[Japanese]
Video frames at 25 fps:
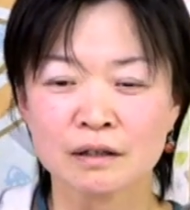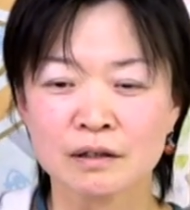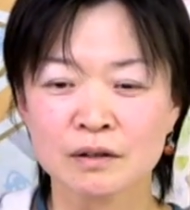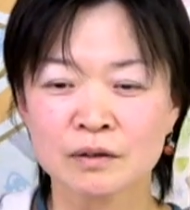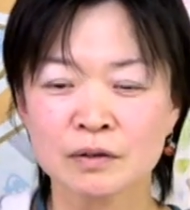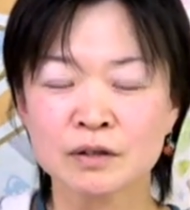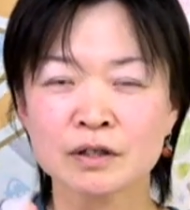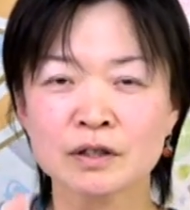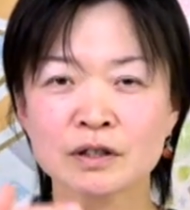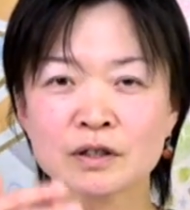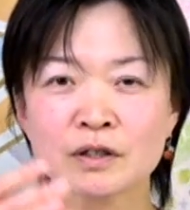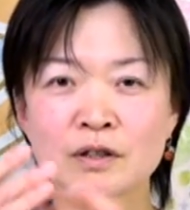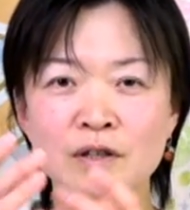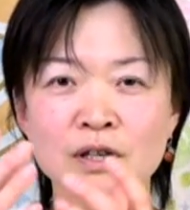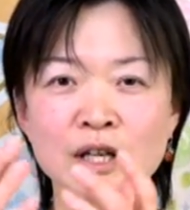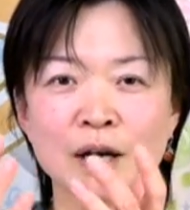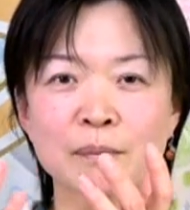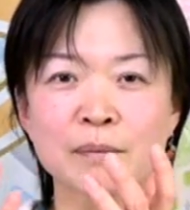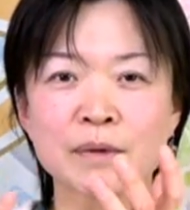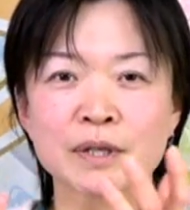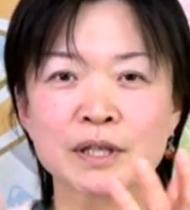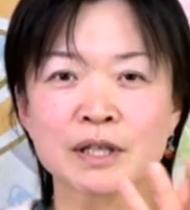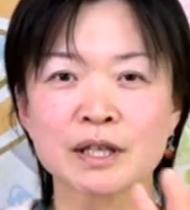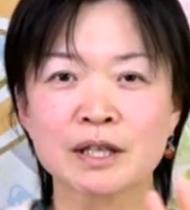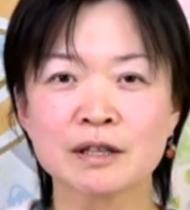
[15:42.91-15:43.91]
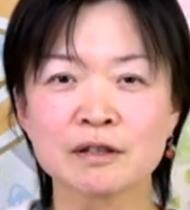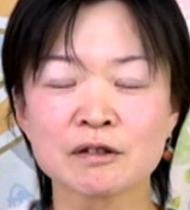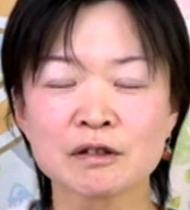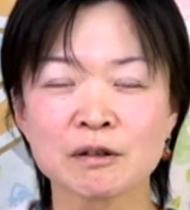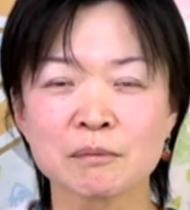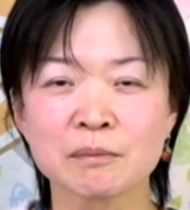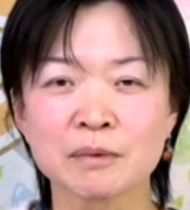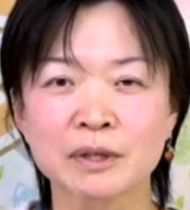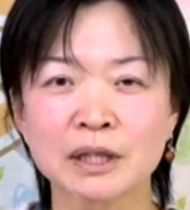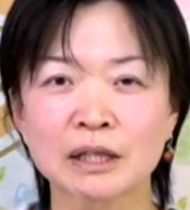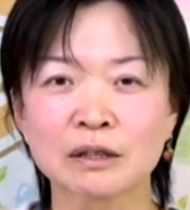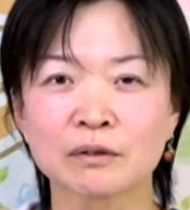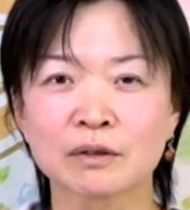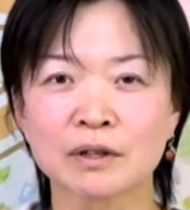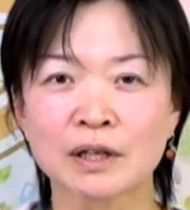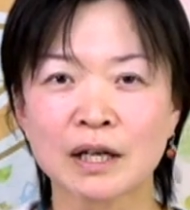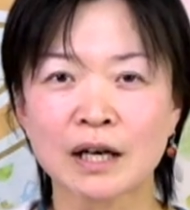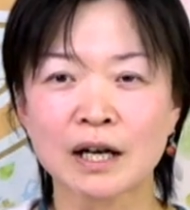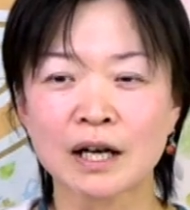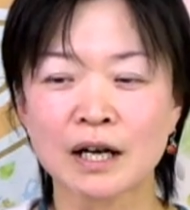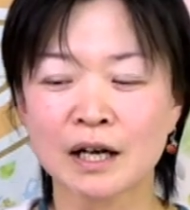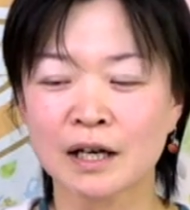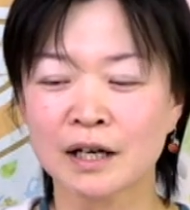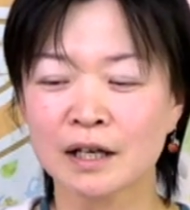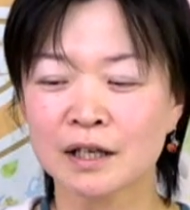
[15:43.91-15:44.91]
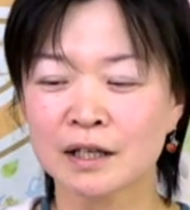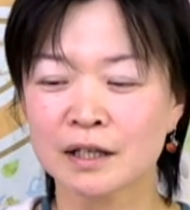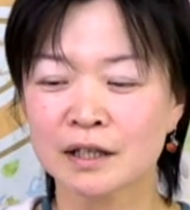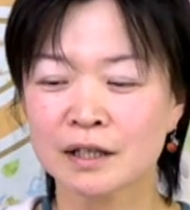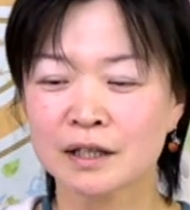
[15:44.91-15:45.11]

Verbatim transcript: 袋がビニールゴミなのか